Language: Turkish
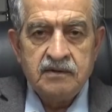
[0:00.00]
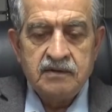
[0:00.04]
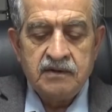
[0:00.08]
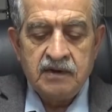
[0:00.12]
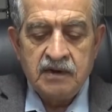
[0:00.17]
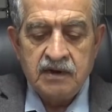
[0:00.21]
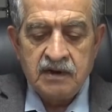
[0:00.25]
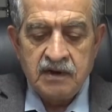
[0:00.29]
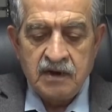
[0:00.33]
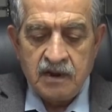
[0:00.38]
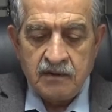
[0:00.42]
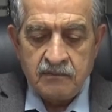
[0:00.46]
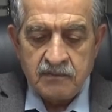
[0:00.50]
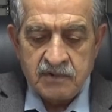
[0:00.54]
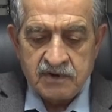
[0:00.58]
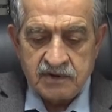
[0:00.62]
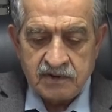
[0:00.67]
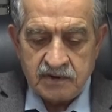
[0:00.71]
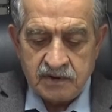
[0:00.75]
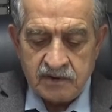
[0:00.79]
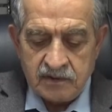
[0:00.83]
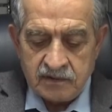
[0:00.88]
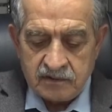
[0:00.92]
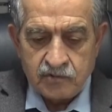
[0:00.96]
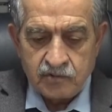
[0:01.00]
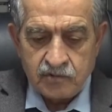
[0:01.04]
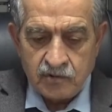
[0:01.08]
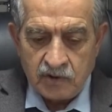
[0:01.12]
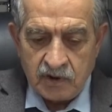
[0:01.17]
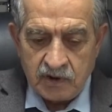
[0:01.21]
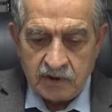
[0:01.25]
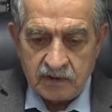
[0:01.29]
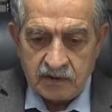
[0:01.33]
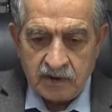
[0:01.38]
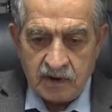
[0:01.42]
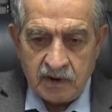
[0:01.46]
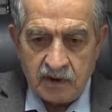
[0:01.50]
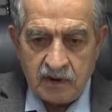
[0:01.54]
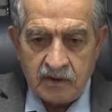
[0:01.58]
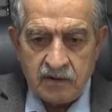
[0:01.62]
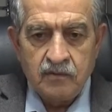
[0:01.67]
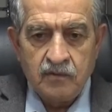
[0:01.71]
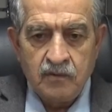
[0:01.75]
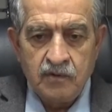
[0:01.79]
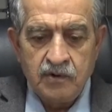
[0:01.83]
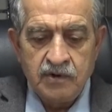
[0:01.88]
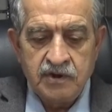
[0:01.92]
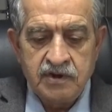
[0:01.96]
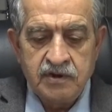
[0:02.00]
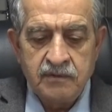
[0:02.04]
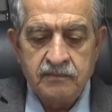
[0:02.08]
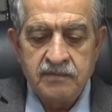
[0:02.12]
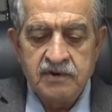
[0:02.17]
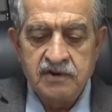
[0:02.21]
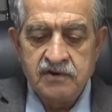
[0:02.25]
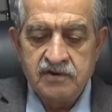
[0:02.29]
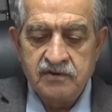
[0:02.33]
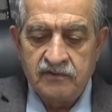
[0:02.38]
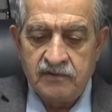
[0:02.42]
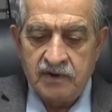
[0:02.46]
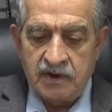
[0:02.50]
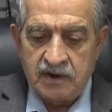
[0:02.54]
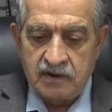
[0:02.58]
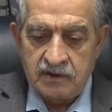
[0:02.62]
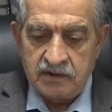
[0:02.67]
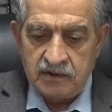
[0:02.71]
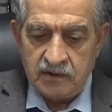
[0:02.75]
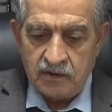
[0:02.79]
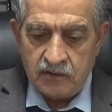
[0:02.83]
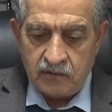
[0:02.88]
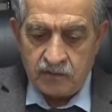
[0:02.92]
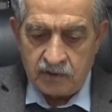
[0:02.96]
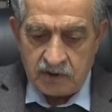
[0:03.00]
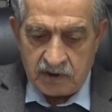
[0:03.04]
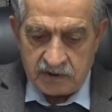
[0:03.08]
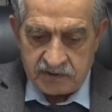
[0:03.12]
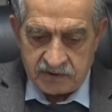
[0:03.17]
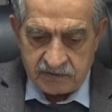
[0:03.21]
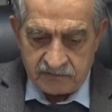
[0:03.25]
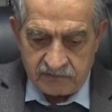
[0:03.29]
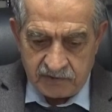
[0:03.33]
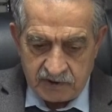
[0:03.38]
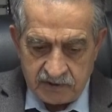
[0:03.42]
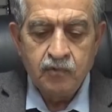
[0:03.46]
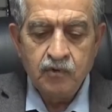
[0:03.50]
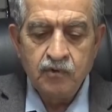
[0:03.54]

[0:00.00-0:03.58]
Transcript: Derneğimizin şu anda 12 bin civarında üyesi var.